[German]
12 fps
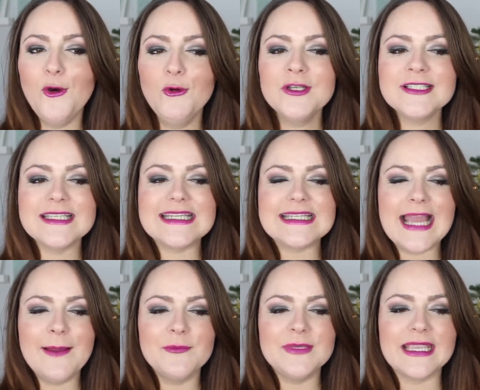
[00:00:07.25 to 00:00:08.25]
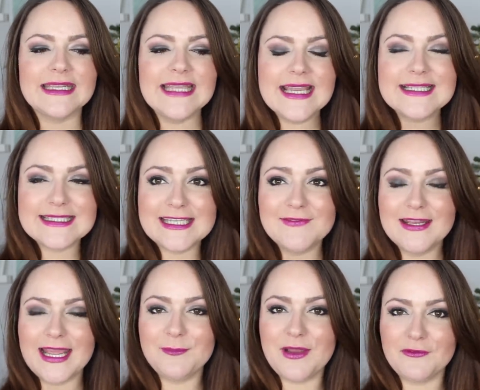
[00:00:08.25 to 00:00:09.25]
und ich habe mir gedacht, ich
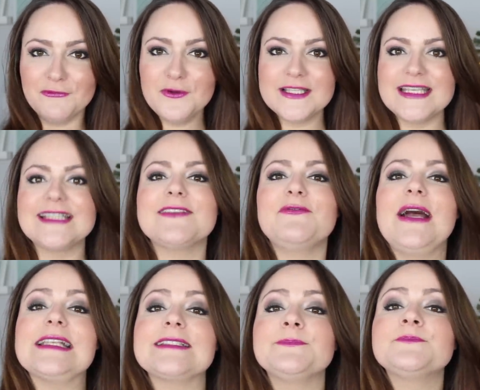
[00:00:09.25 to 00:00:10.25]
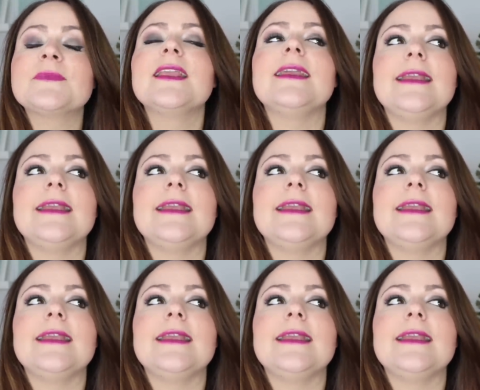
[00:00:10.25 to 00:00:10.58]
werde ein paar Vorsätze fassen.